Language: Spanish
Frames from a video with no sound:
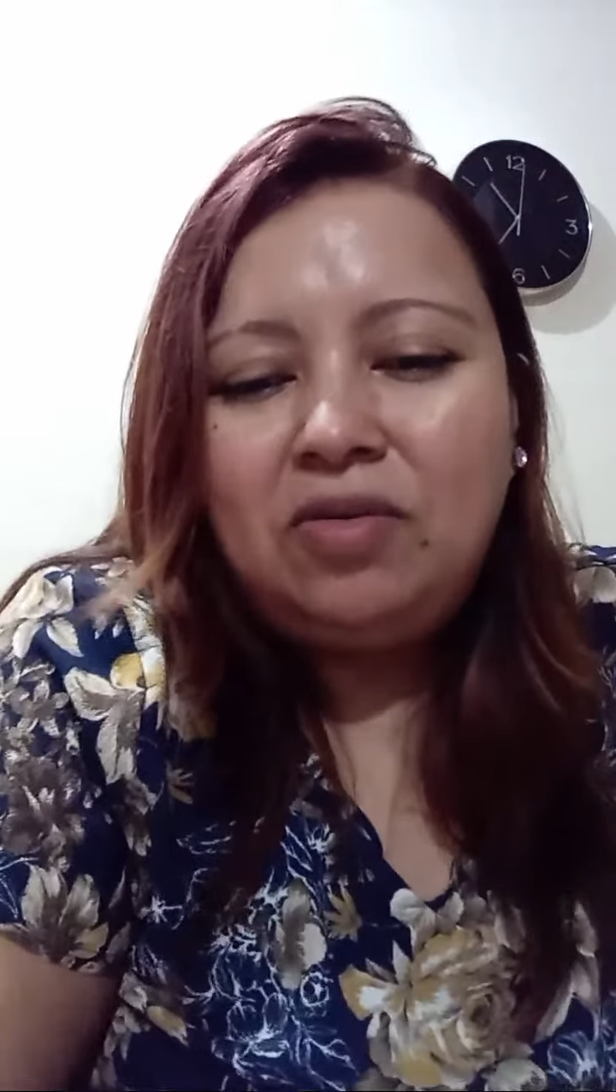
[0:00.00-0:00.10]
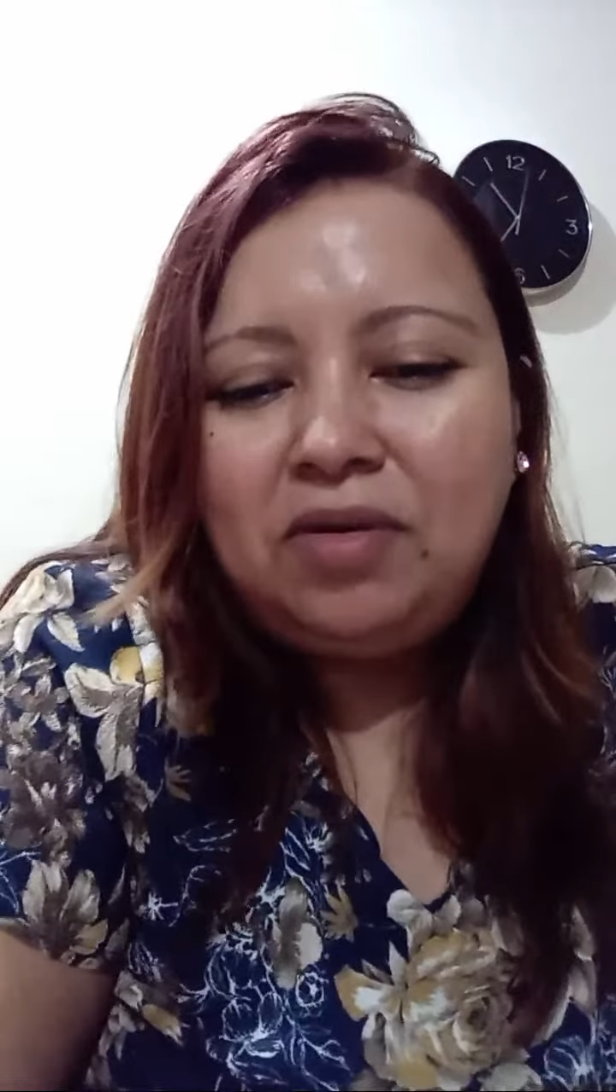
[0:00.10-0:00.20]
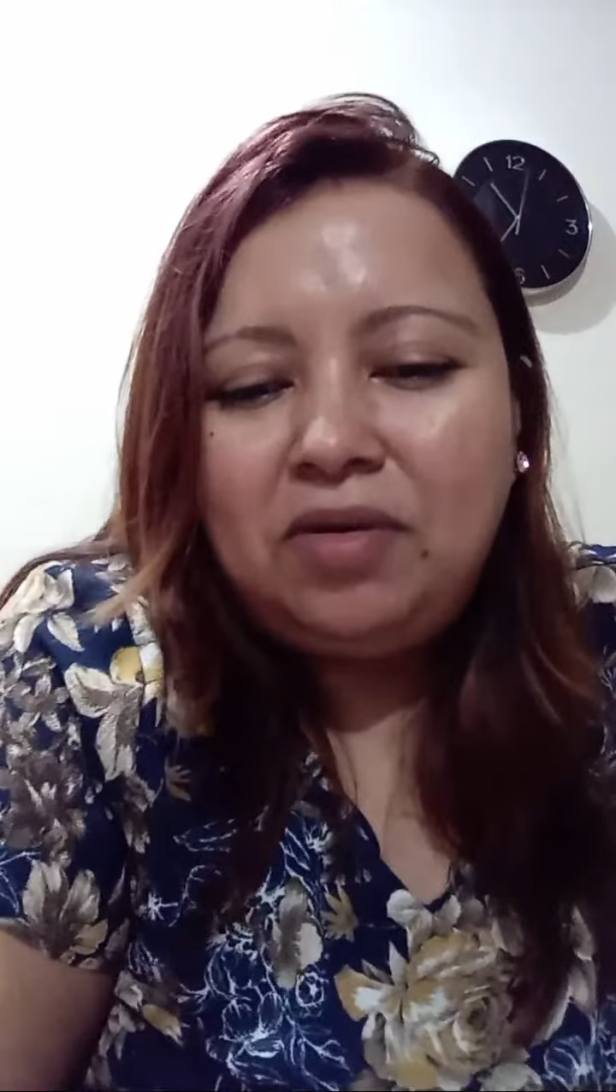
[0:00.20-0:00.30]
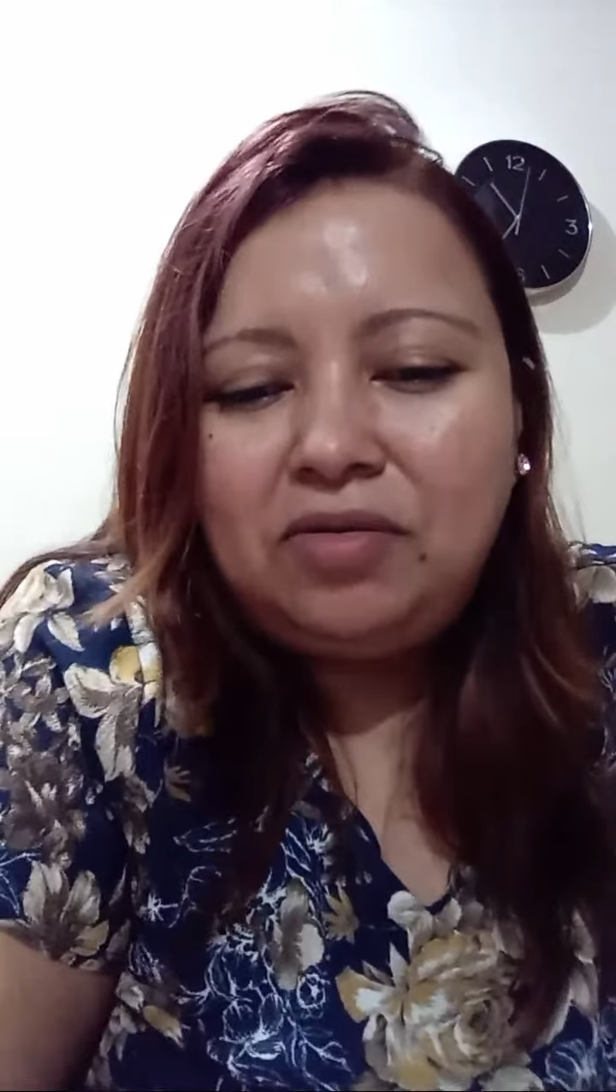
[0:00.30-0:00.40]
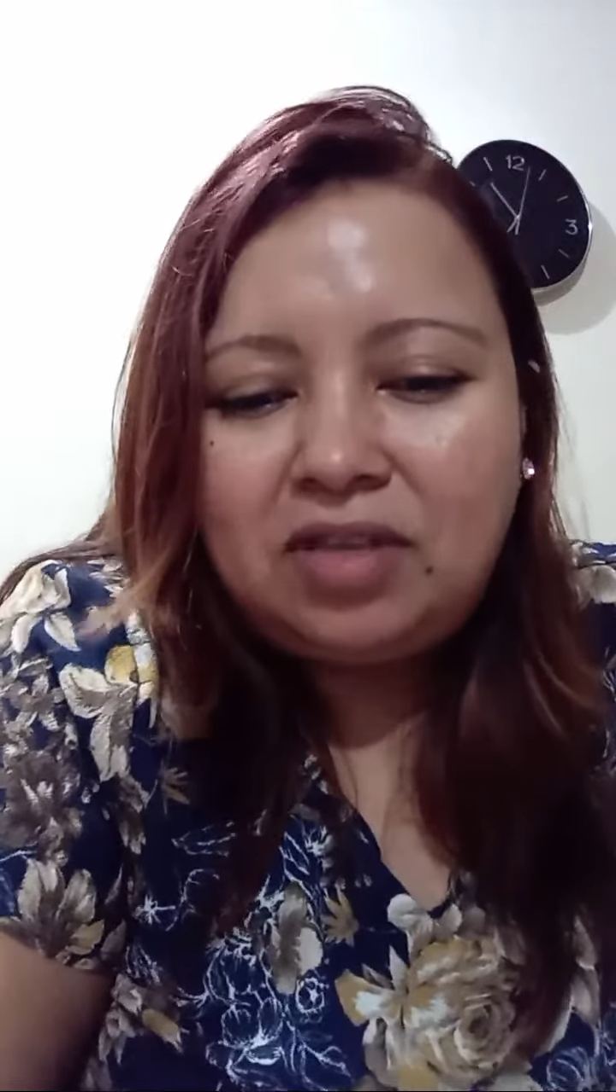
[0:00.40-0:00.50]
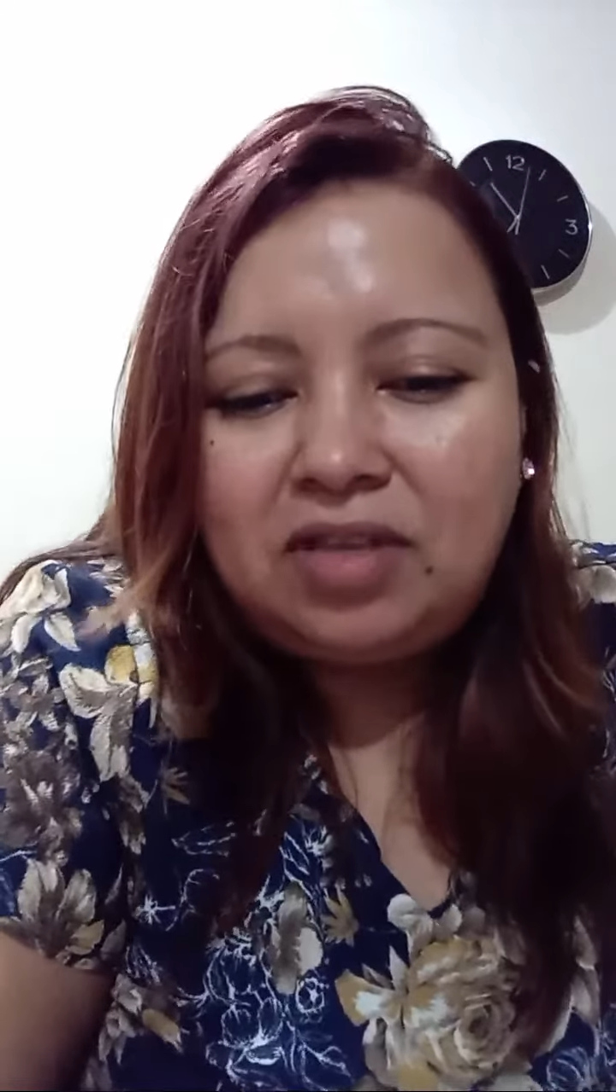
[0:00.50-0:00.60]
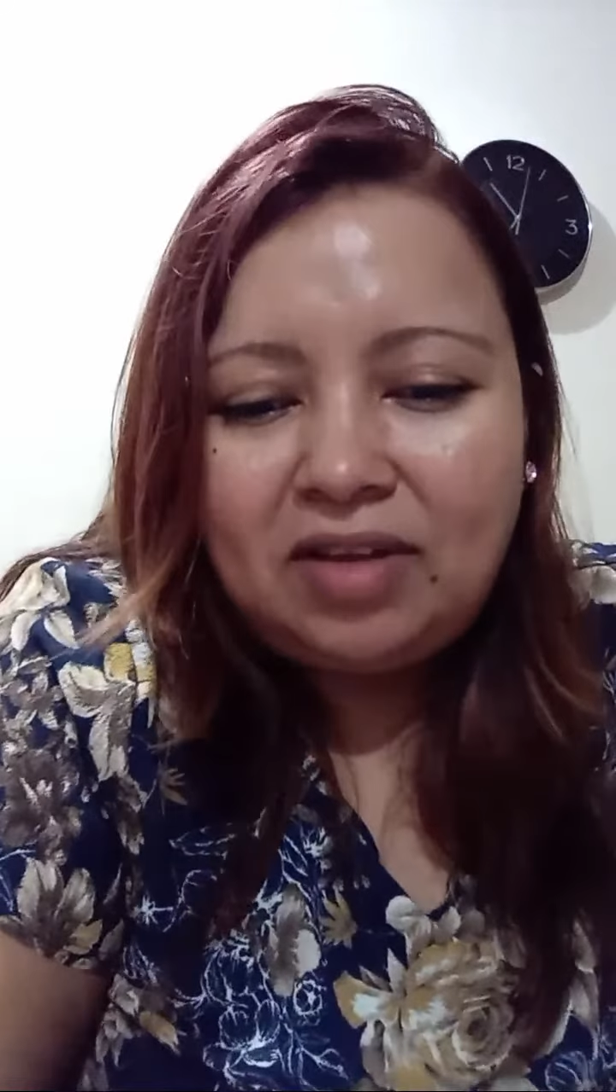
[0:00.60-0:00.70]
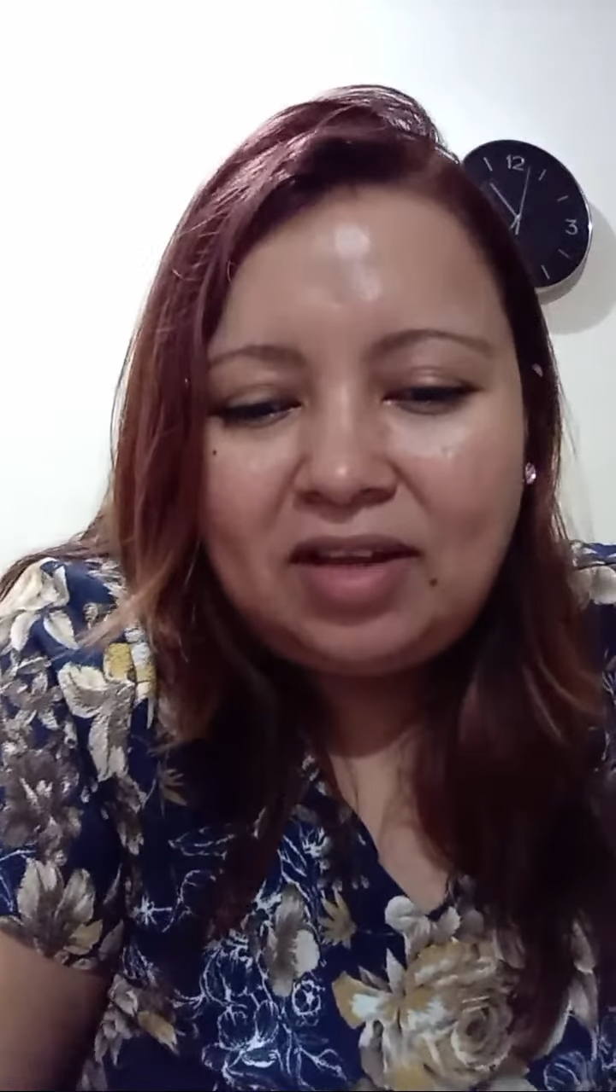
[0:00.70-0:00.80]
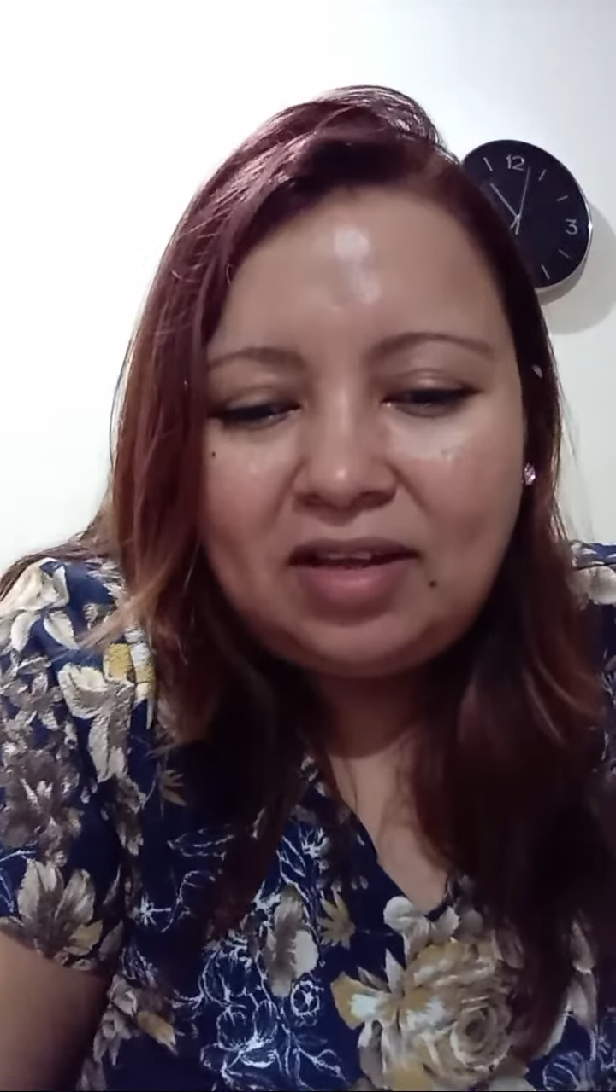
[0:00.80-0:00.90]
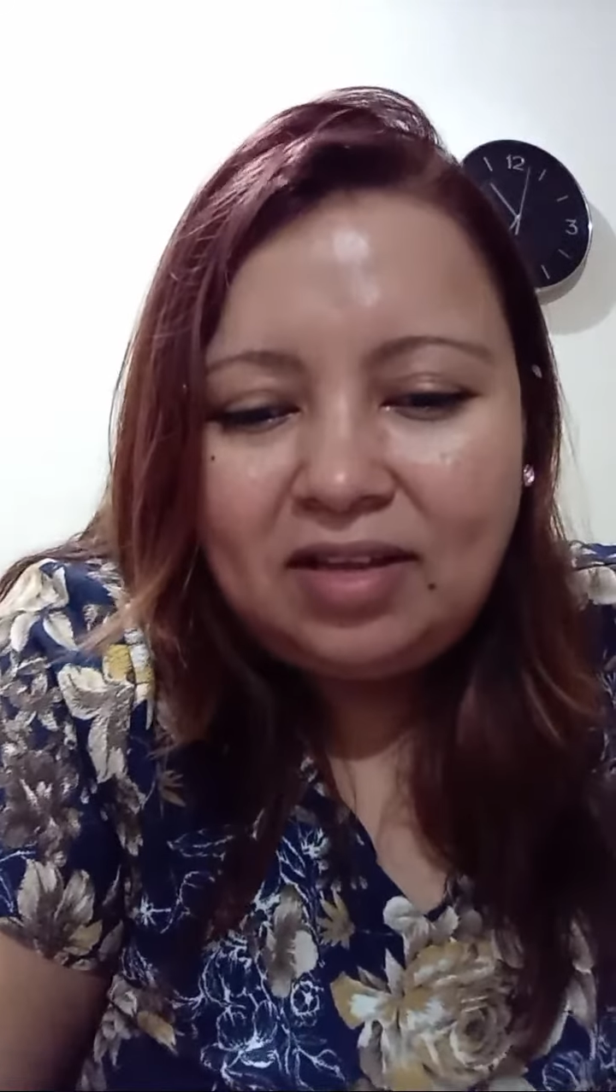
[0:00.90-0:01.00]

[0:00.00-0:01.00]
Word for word: no me gusta, ¿verdad?